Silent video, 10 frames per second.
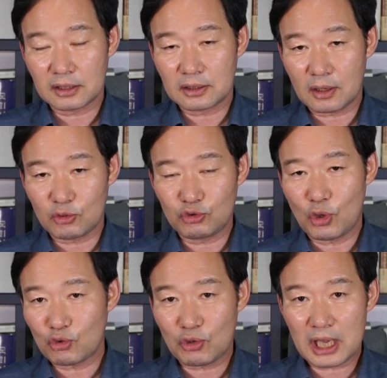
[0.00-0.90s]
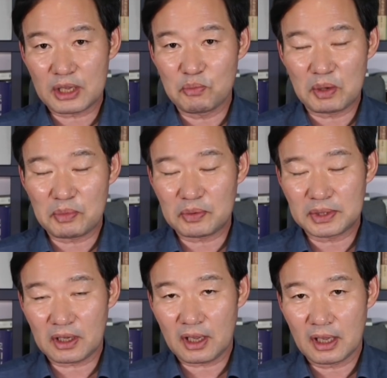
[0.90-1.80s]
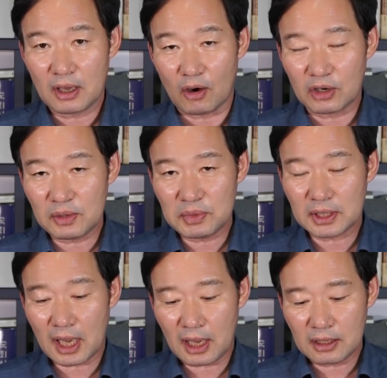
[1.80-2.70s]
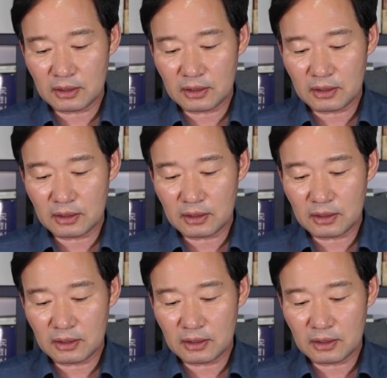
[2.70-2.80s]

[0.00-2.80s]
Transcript: 저 유동규가 김만배보다 어립니다.